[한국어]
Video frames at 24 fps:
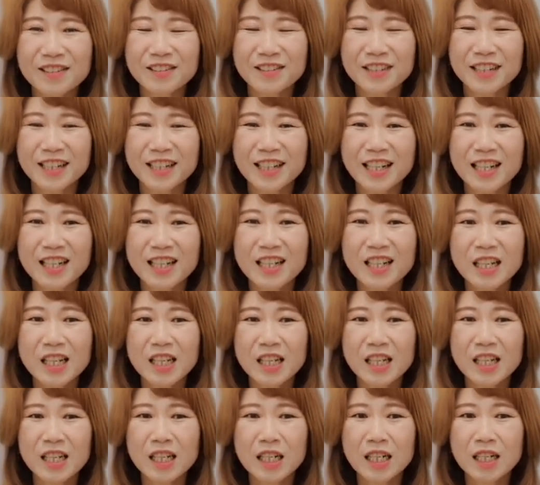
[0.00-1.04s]
그러니까
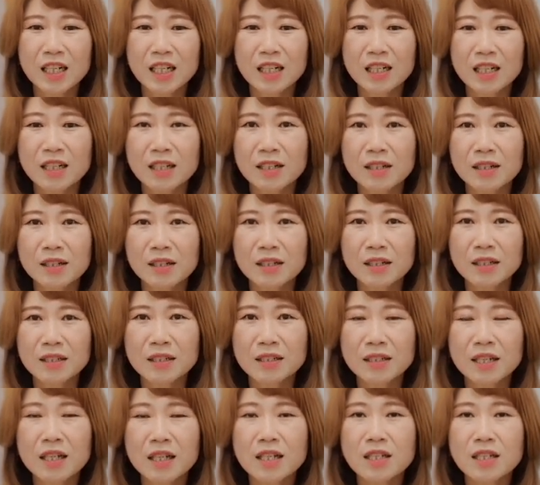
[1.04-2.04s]
어,